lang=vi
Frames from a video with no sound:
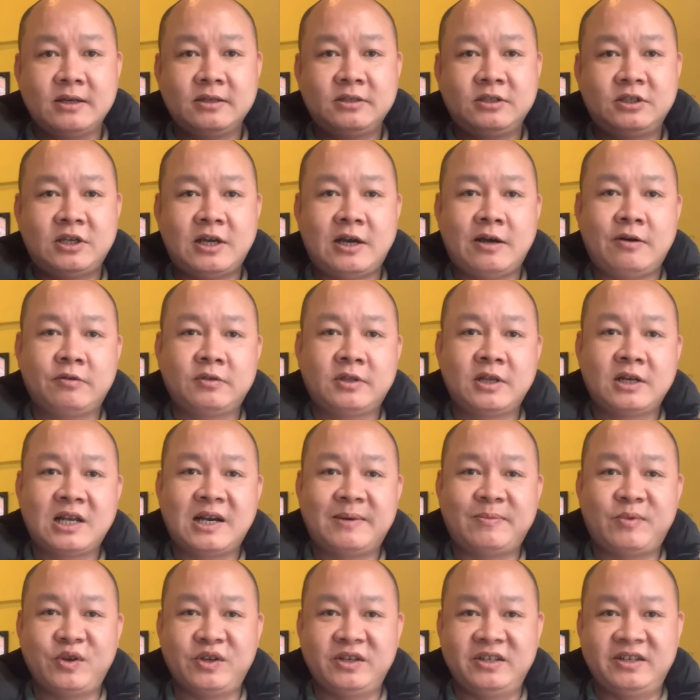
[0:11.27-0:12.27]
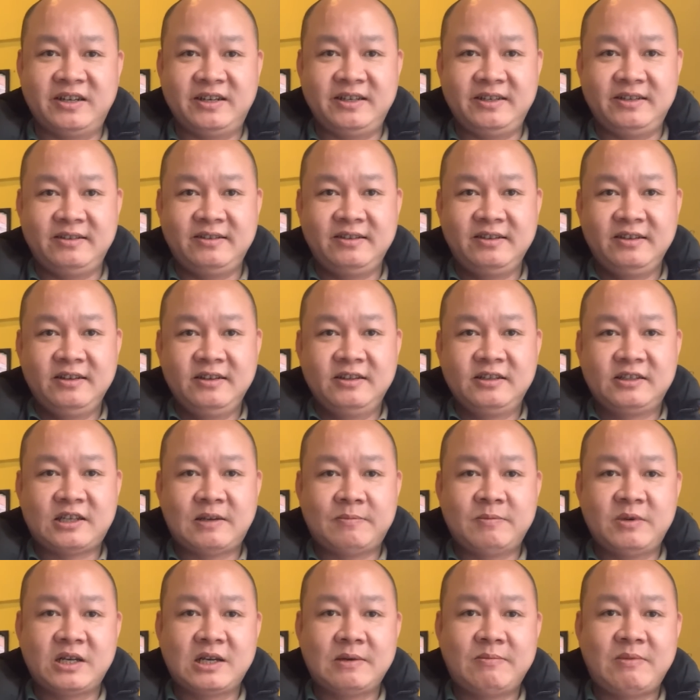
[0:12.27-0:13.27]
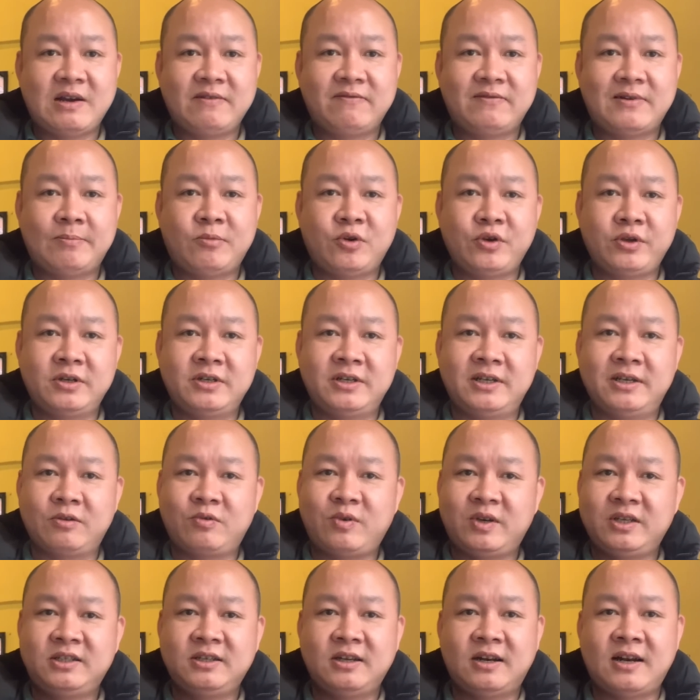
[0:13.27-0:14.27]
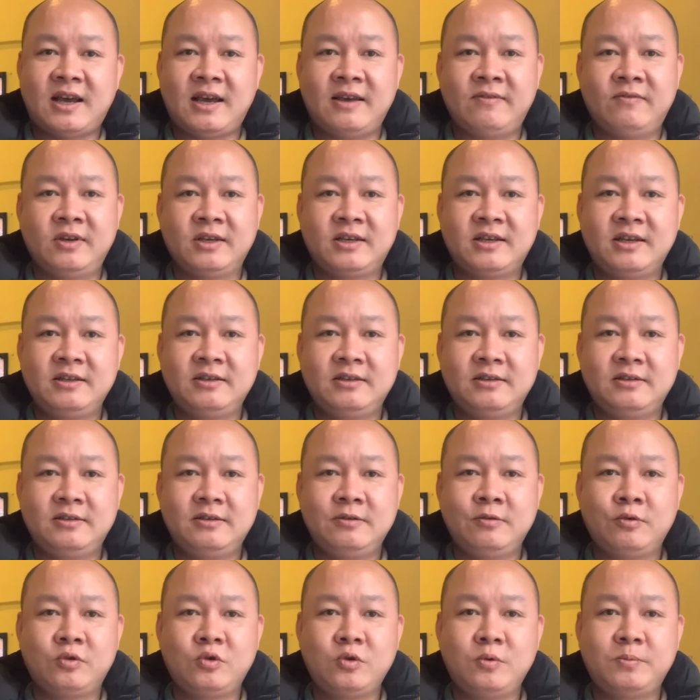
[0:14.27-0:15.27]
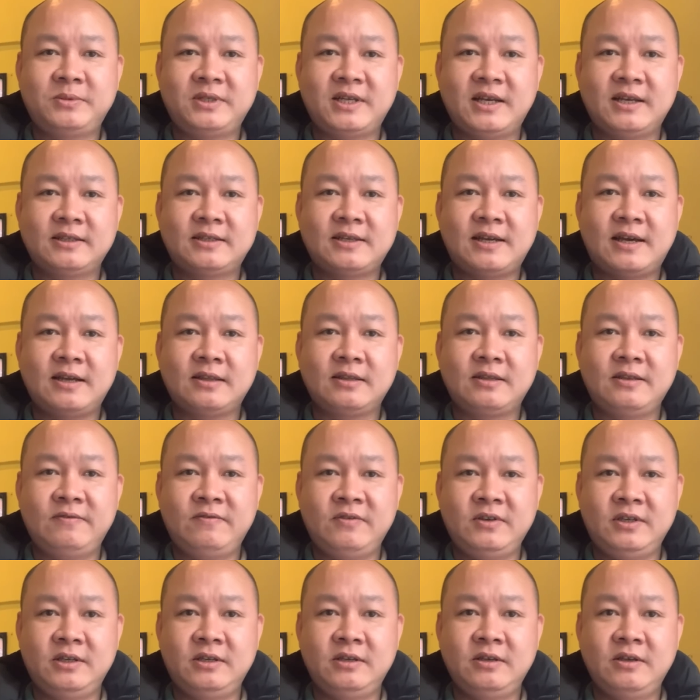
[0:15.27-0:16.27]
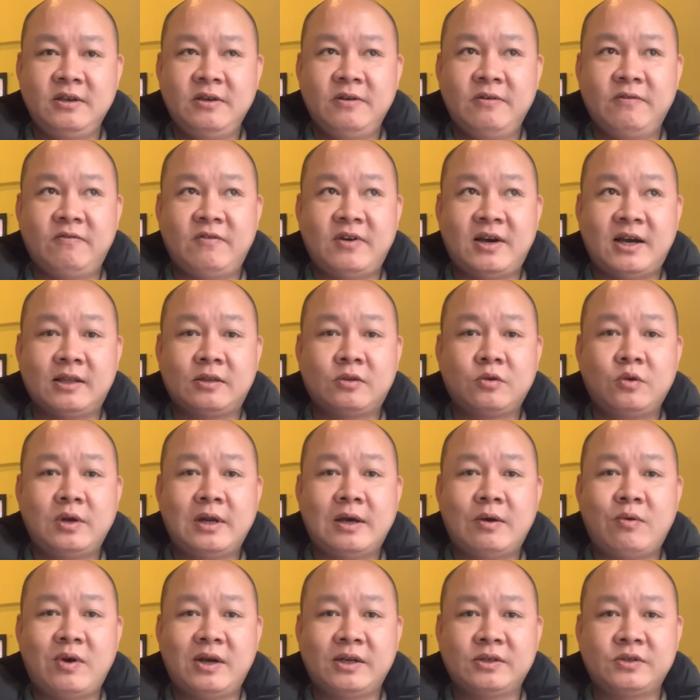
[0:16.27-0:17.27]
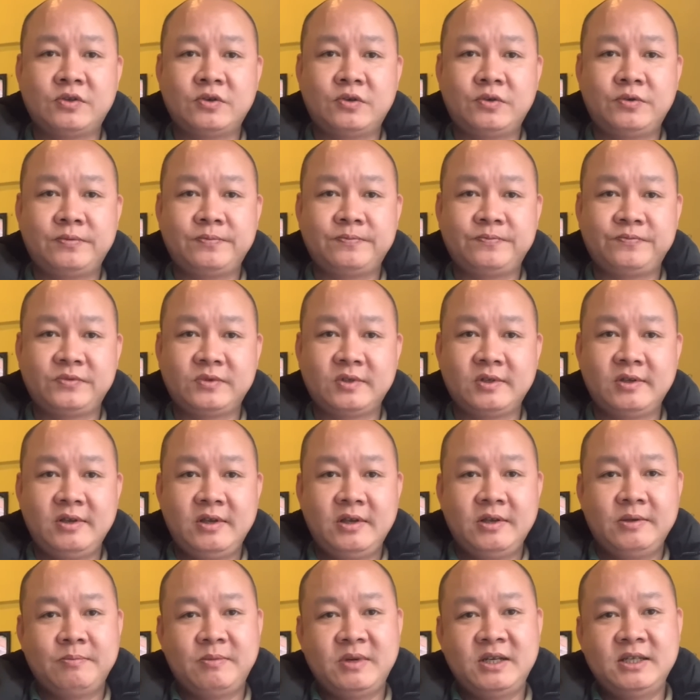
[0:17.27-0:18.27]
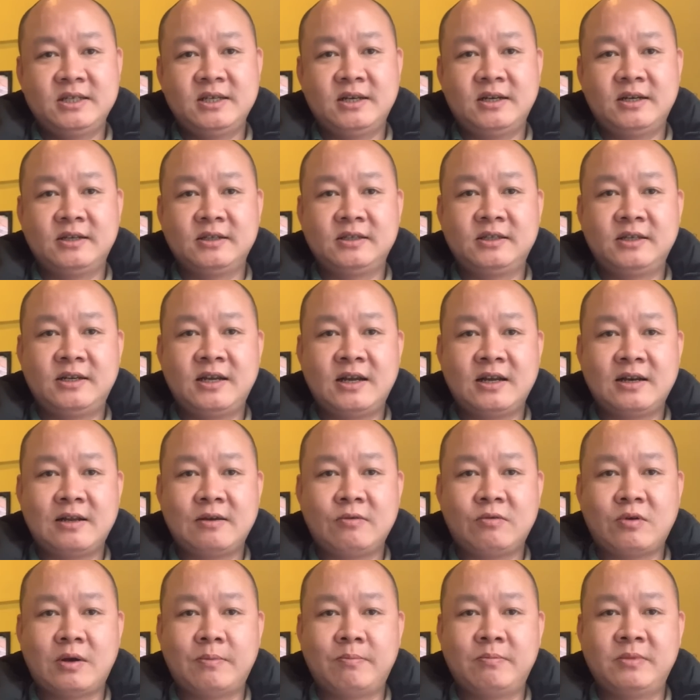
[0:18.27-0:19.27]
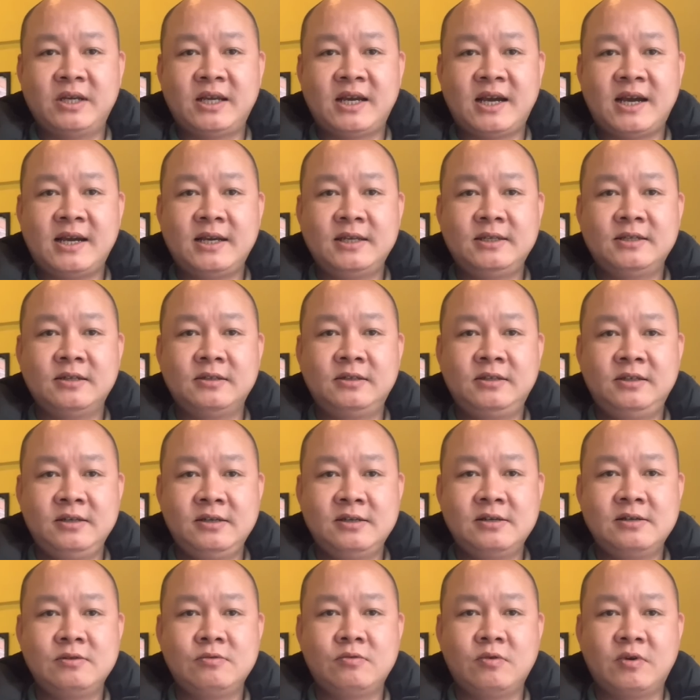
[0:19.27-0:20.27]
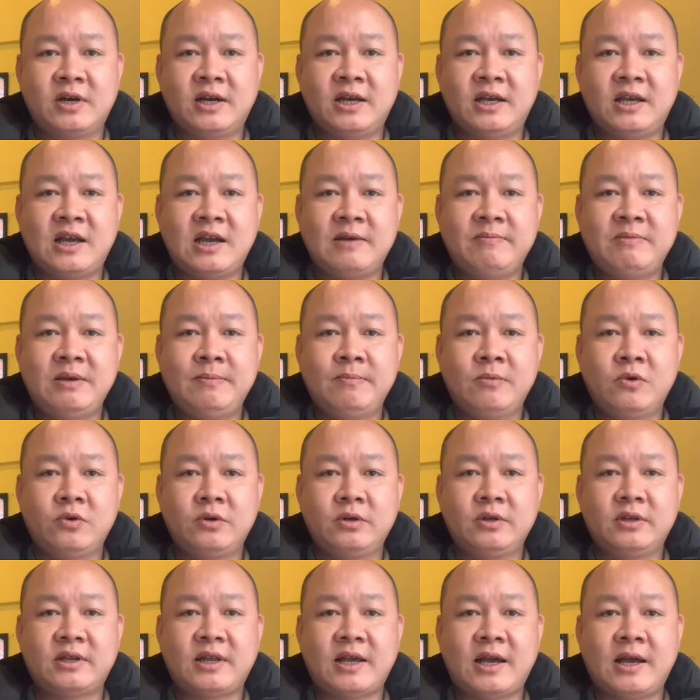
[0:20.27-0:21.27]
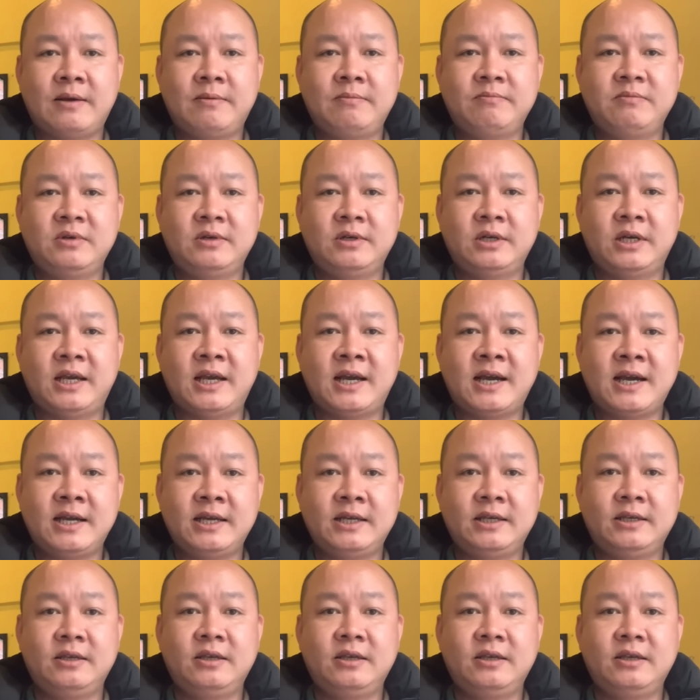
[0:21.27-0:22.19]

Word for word: chào tất cả mọi người. Chào mừng các bác và mọi người quay trở lại với kênh YouTube Chang Chang ti vi. Và tôi là Hoàng Dôn. Bây giờ thì đang là khoảng mười hai giờ trưa của ngày hai mươi mốt tháng mười hai